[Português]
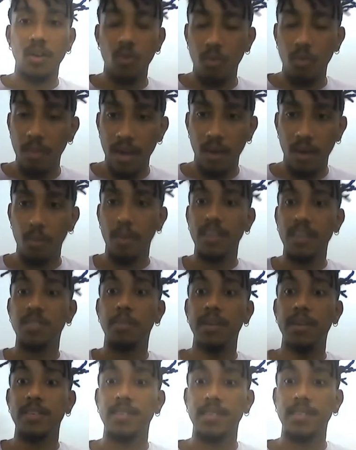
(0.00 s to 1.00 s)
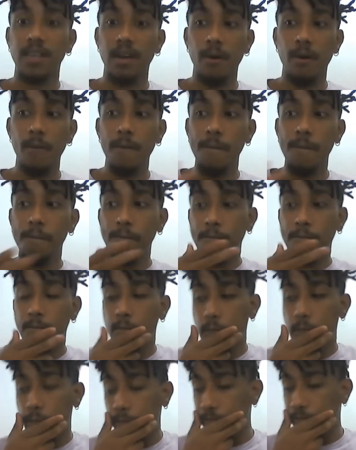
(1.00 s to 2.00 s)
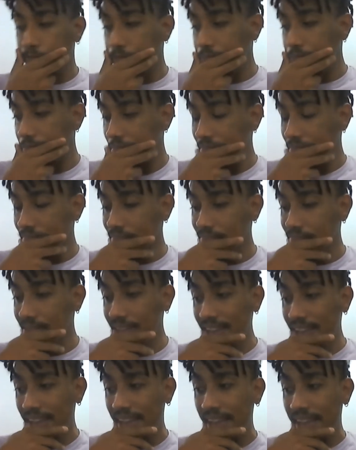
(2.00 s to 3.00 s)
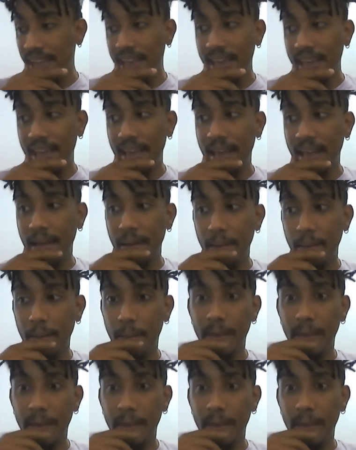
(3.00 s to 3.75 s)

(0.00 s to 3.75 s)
uma, uma expressão. É,